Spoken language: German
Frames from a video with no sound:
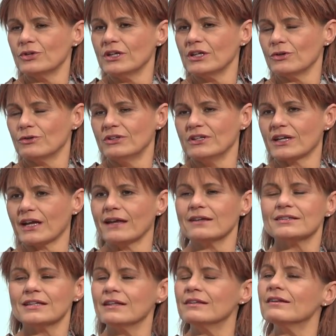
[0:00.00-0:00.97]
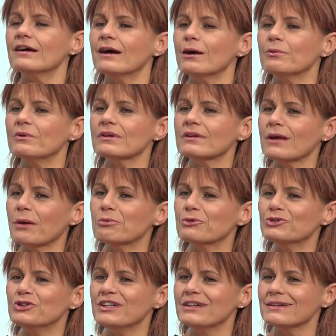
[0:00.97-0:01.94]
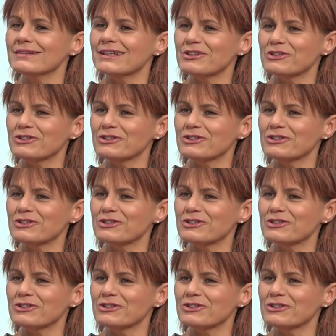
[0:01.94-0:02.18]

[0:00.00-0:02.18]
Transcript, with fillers: Olli, Olli Rai Sender habe ich abonniert.